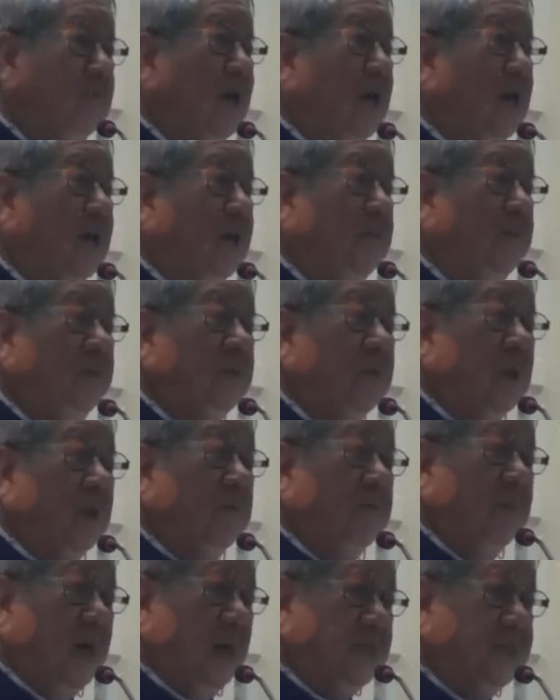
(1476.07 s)
tin mừng nữa.
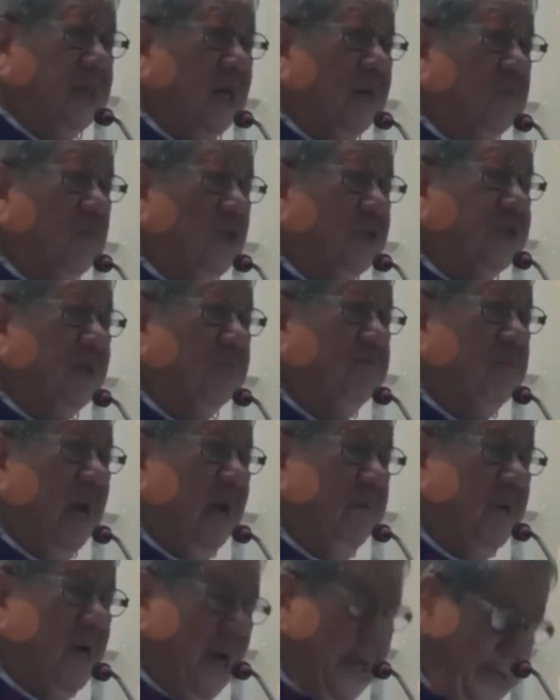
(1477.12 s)
Mở trang một trăm
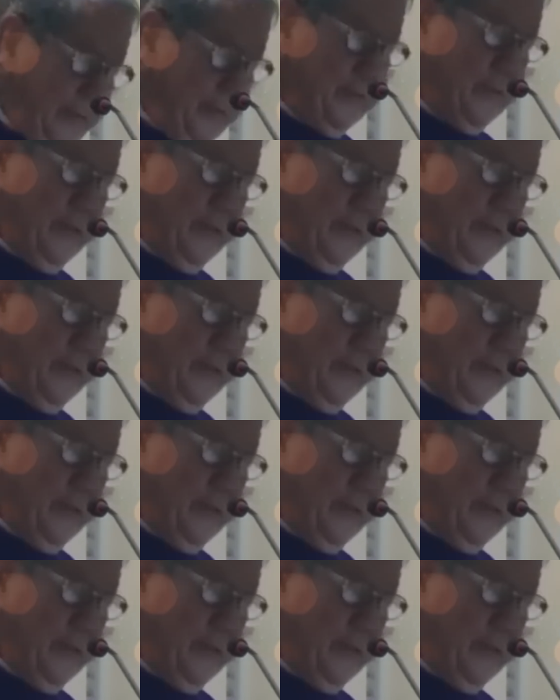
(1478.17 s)
bảy mươi